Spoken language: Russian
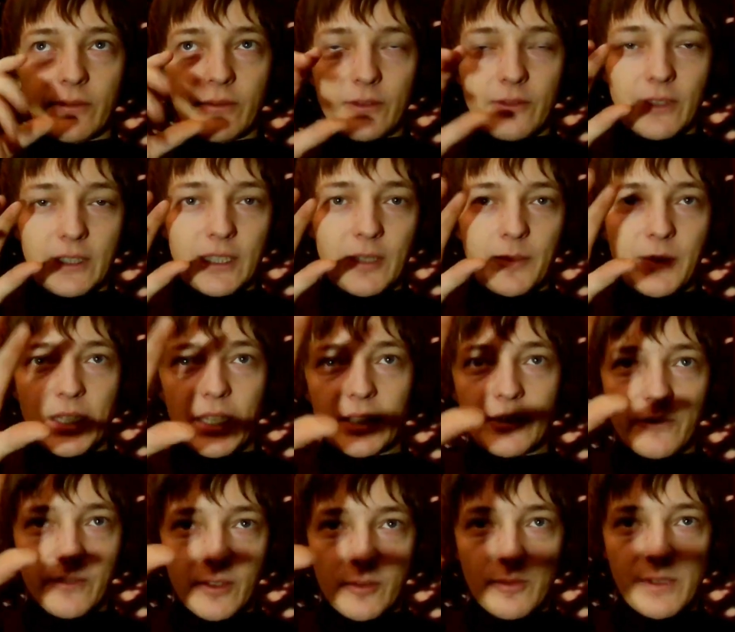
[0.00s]

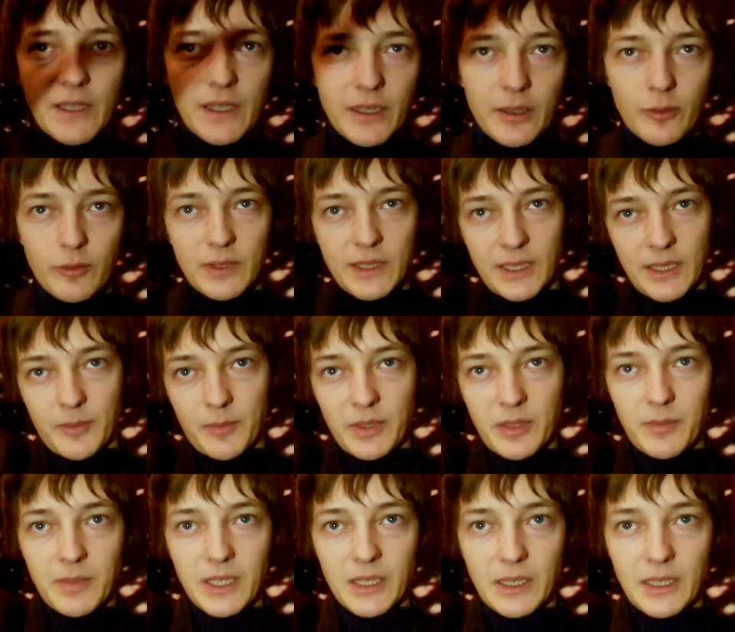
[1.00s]
фотоаппарат фокусируется,
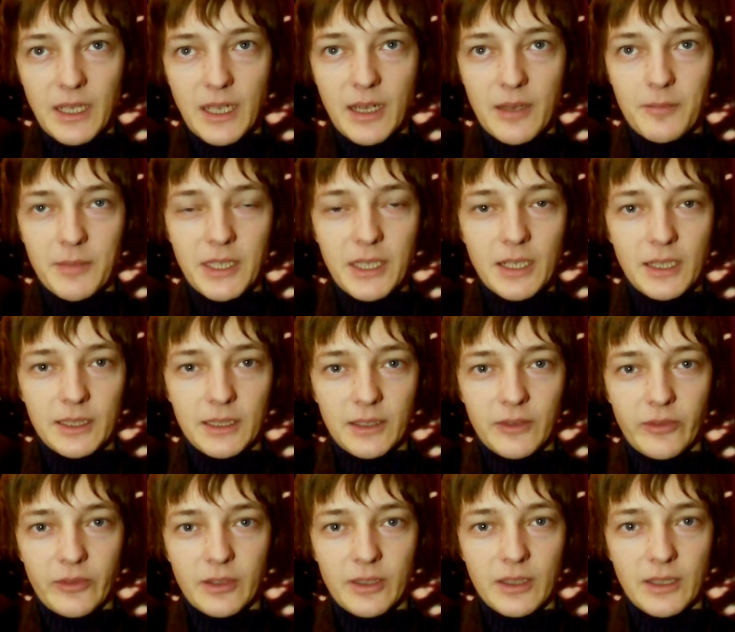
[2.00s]
например, на
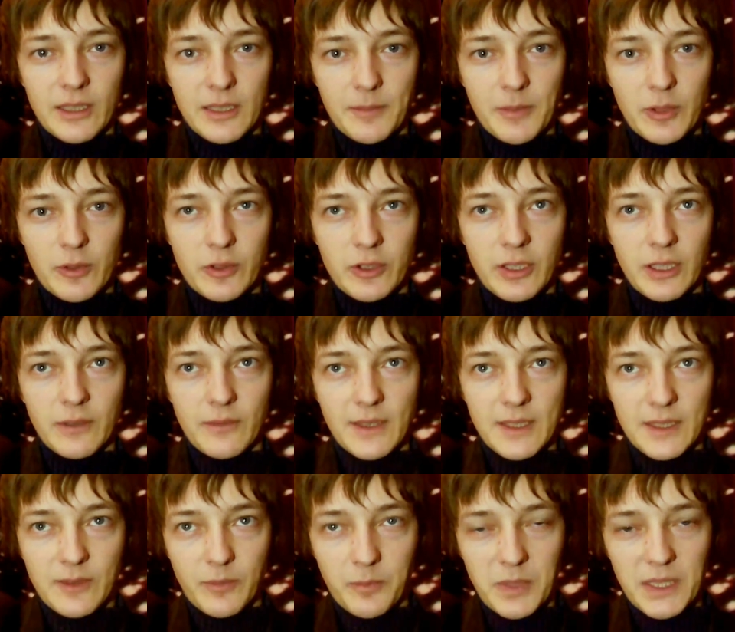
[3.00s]
объекты, расположенные от
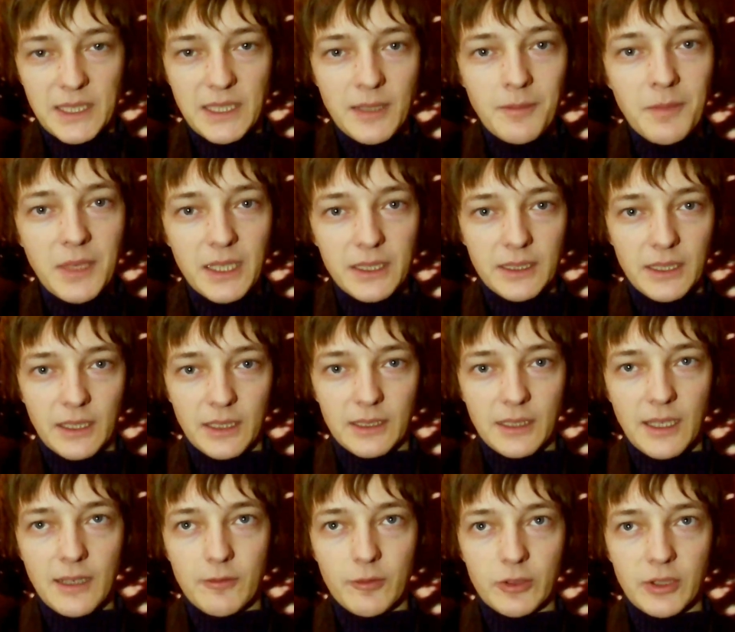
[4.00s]
вас в 5 метрах,
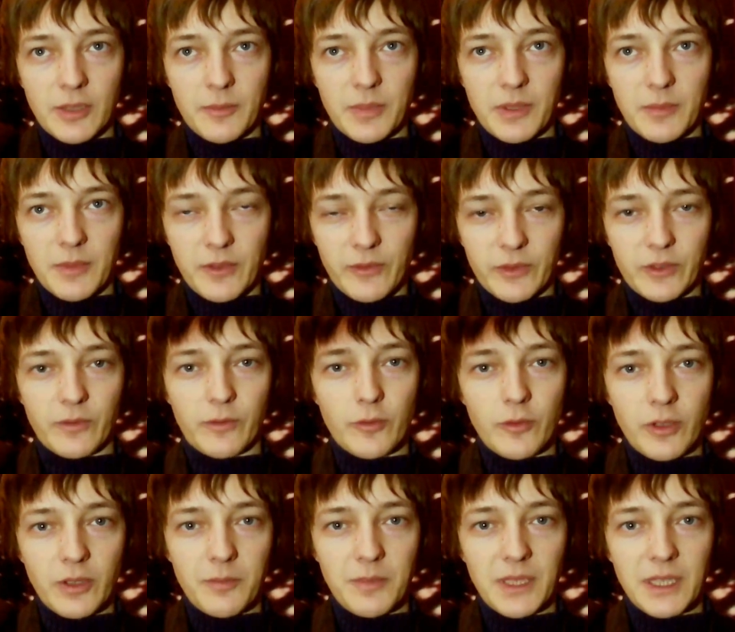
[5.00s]
да, вот, например, в
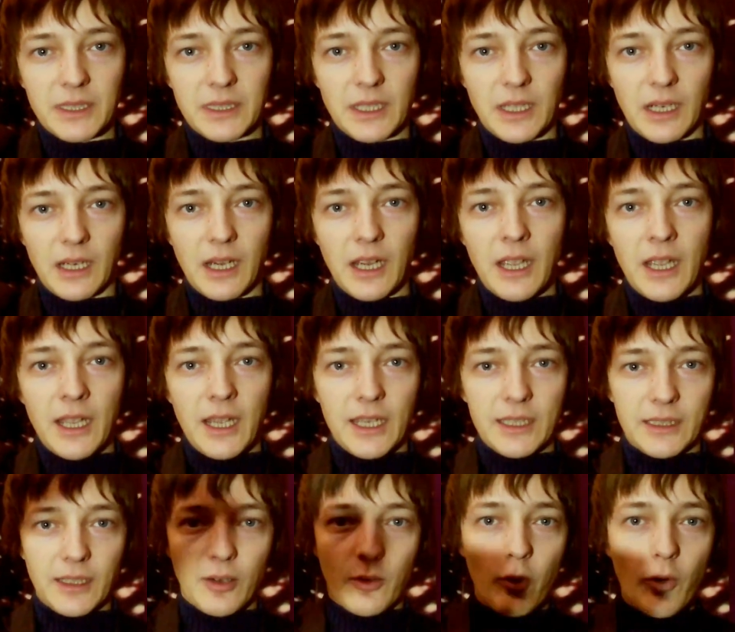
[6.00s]
2 метрах,
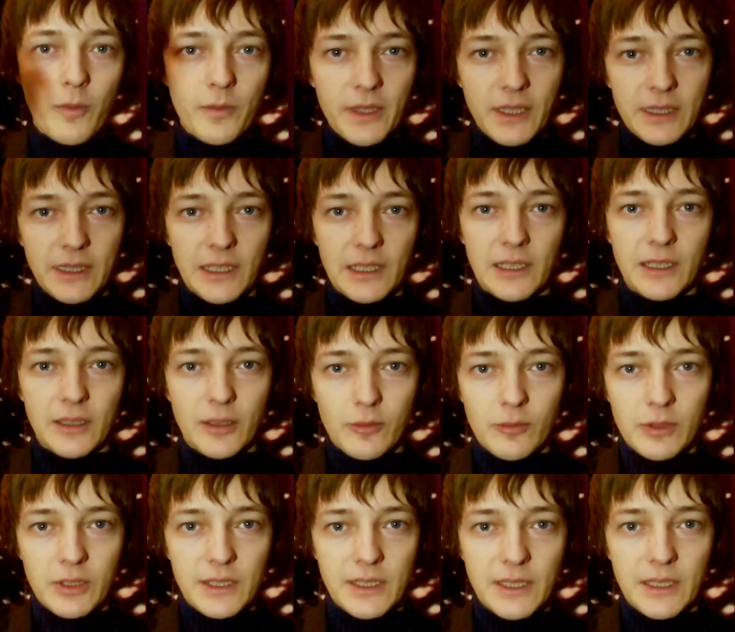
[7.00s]
это комната или на
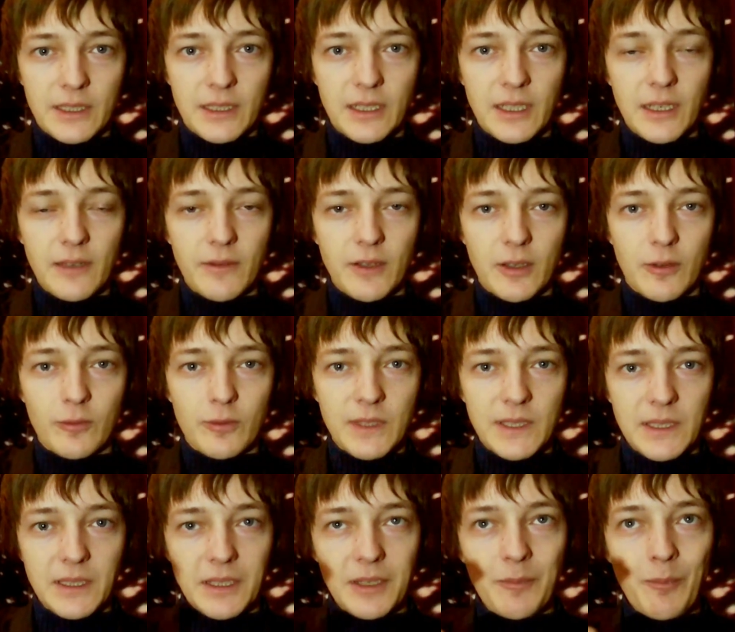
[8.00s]
улице деревья,
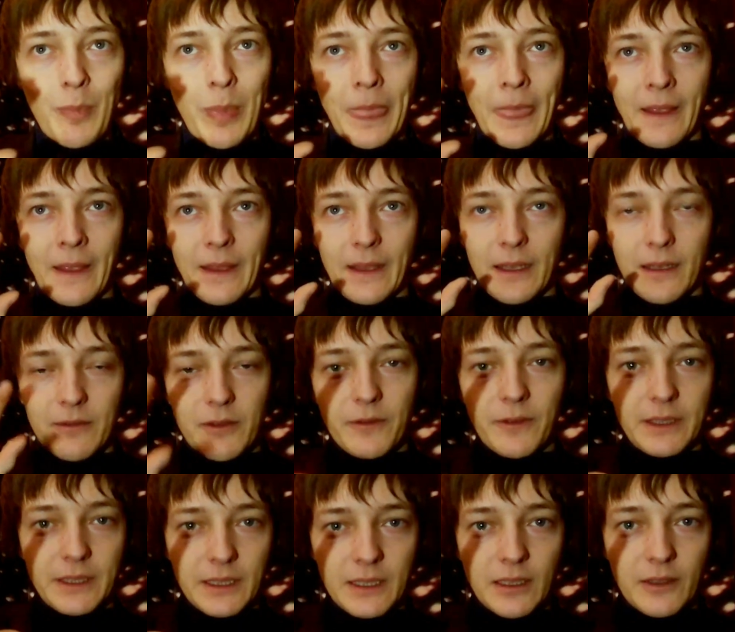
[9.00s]
кусты, и вы
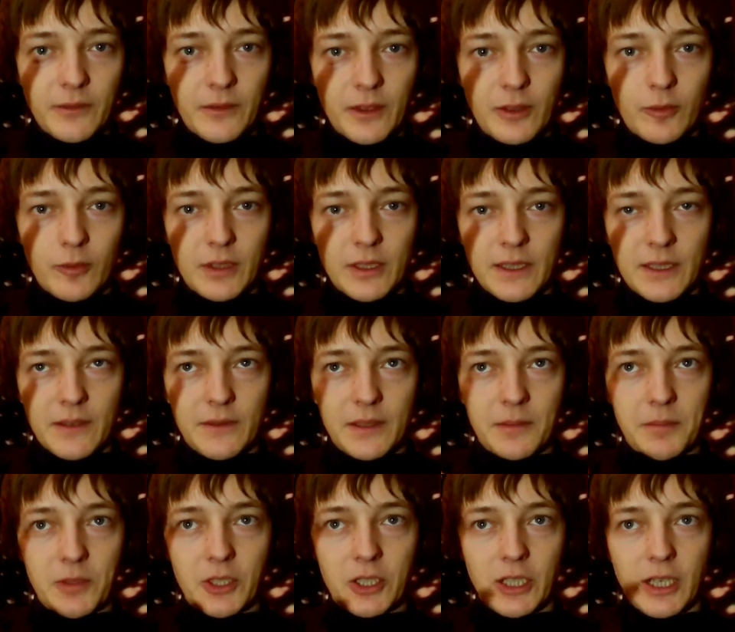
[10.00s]
фотографируете со
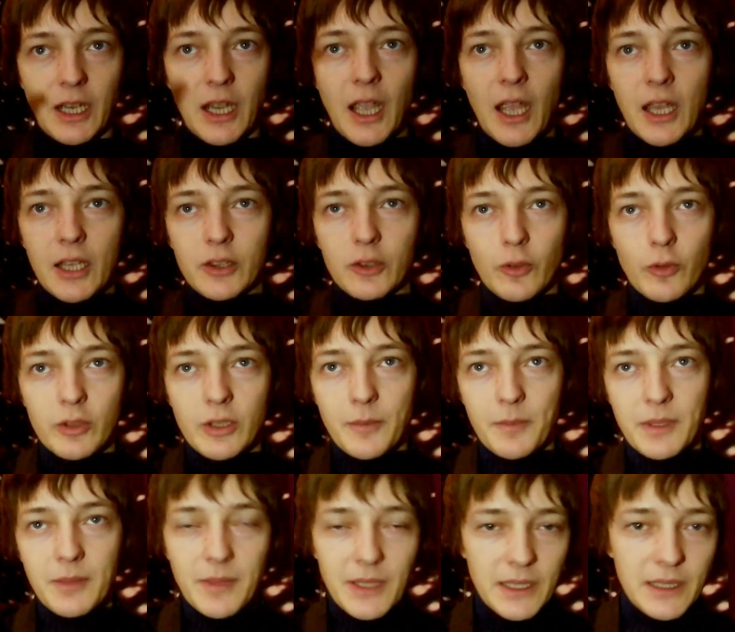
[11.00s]
вспышкой, то,
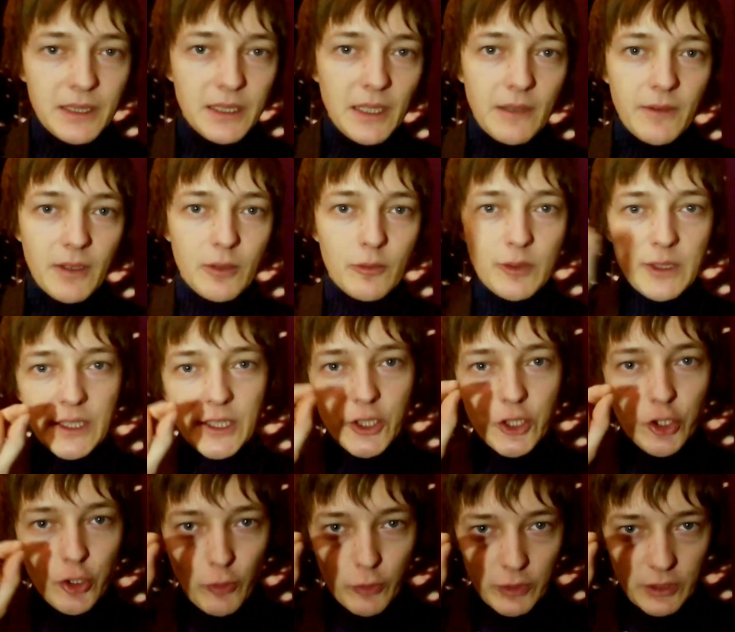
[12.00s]
например, деревья, кусты
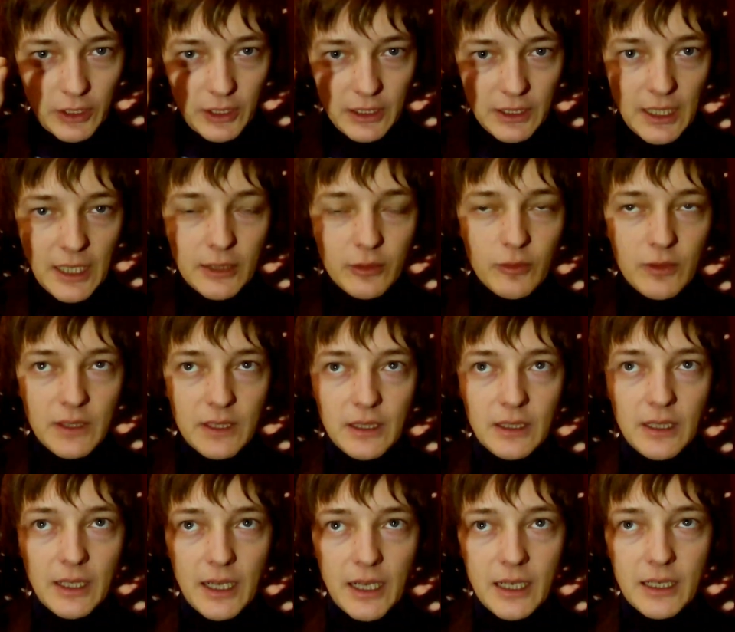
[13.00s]
четкие, да, то есть
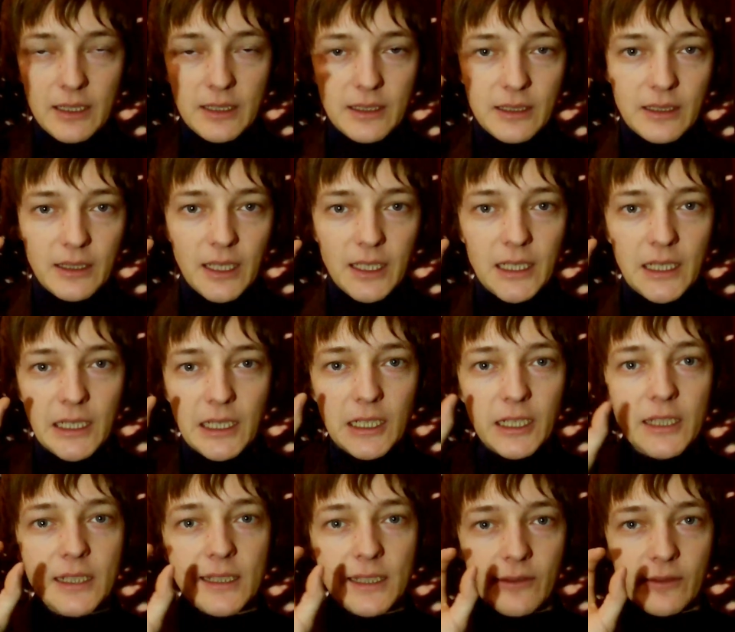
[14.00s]
а, на них
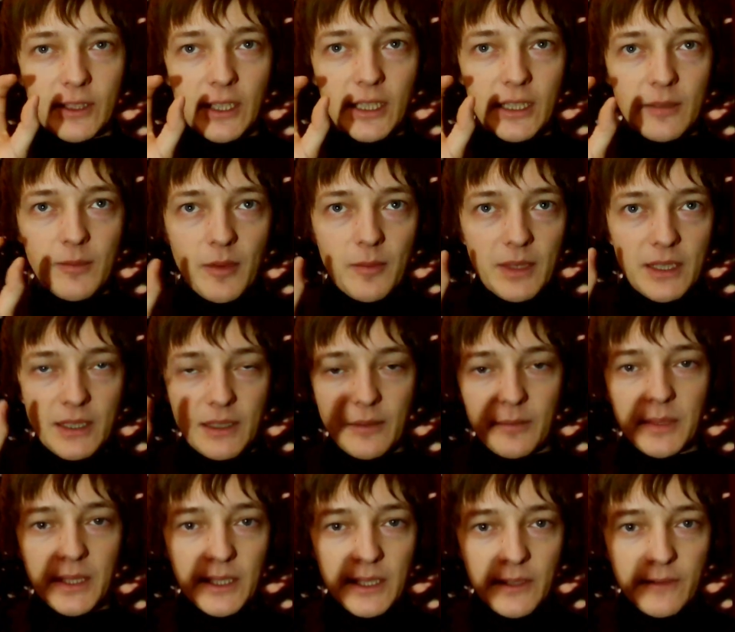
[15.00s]
линза в данный момент
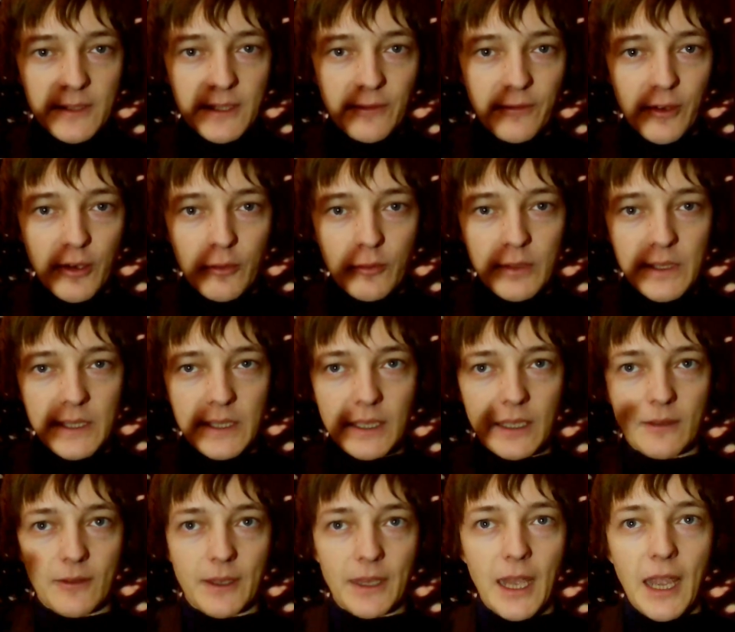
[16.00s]
объектив
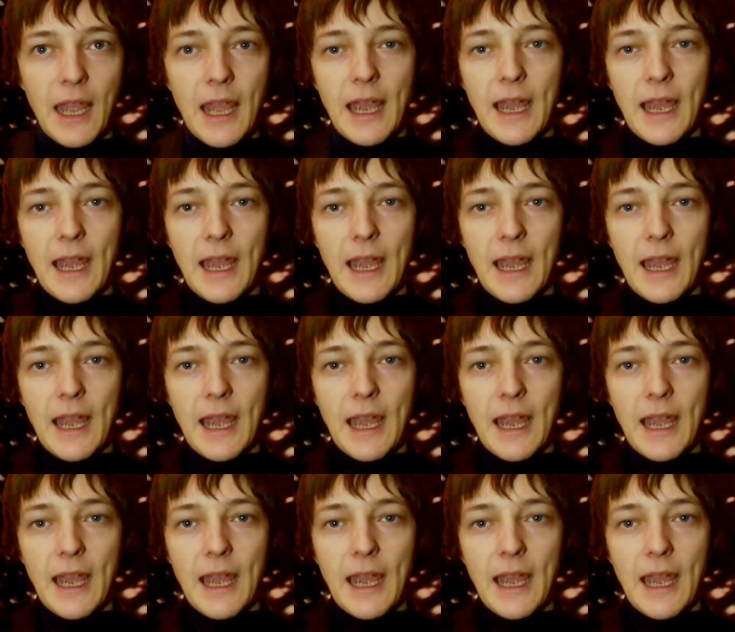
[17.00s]
сфокусирован.